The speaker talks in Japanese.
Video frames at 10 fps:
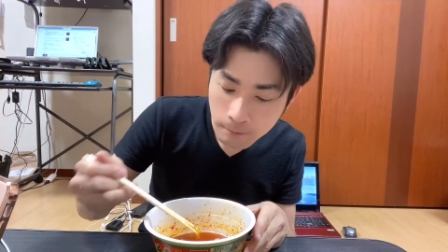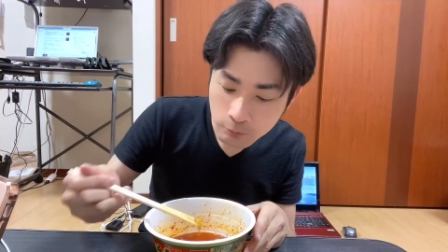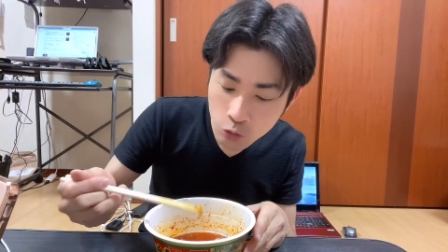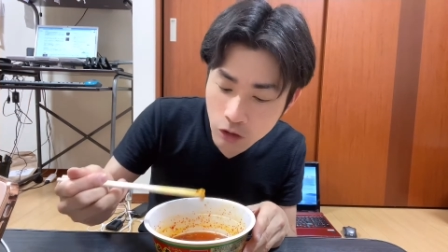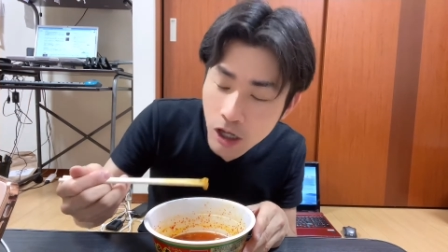
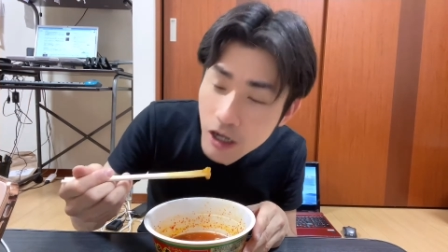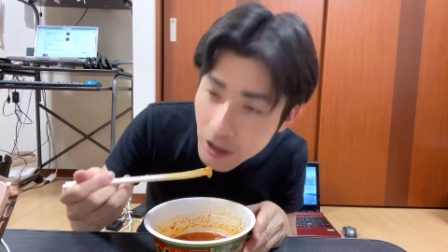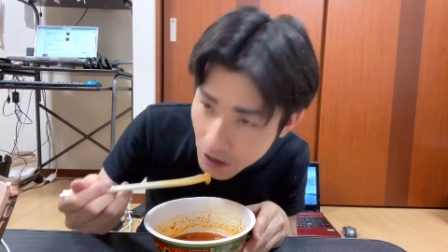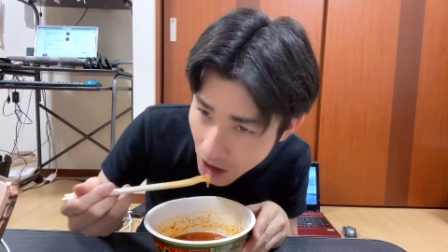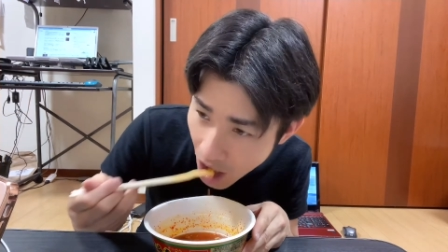もう辛い
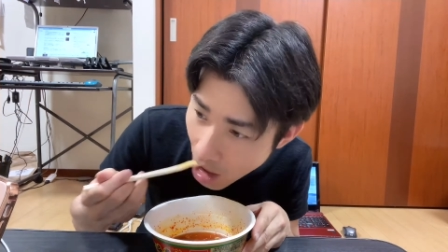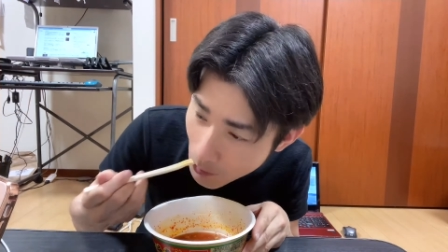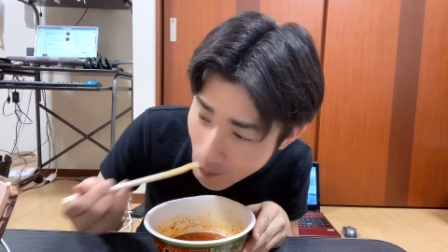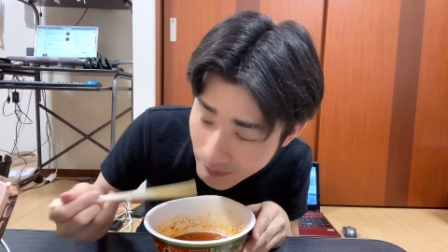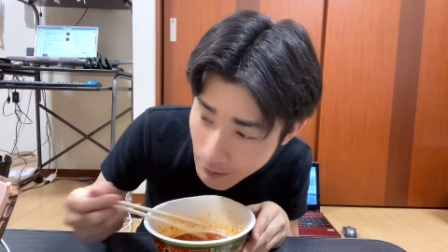かな
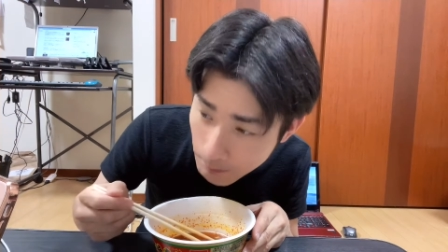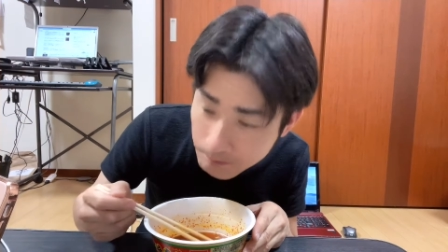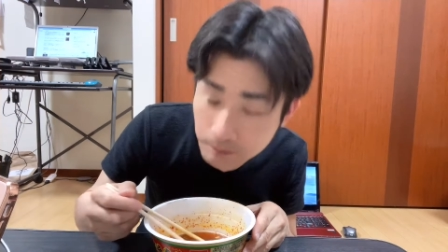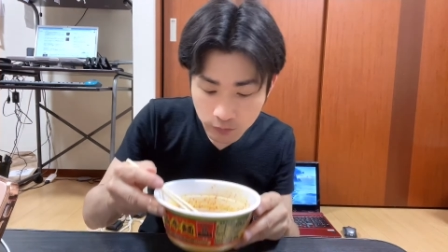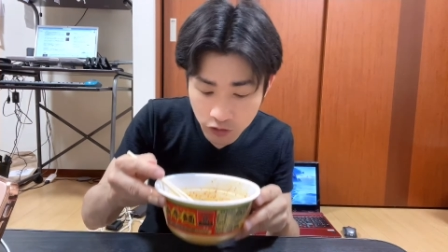
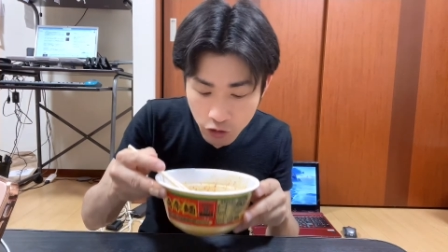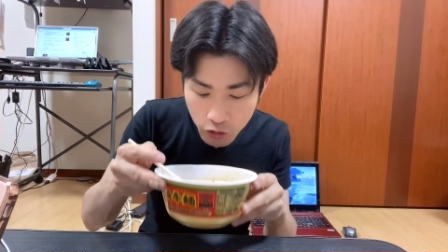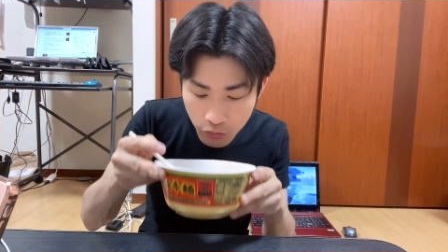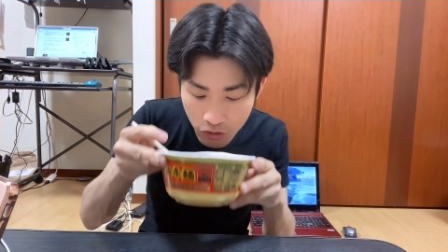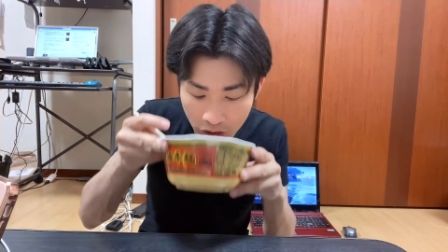十
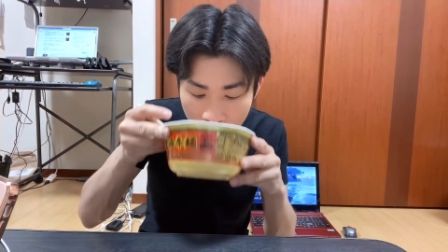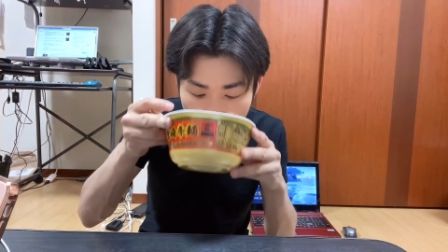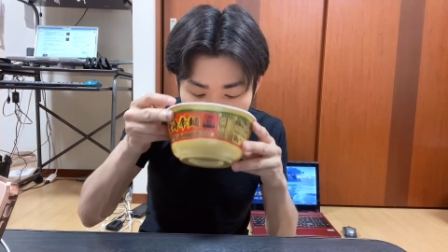分辛いこ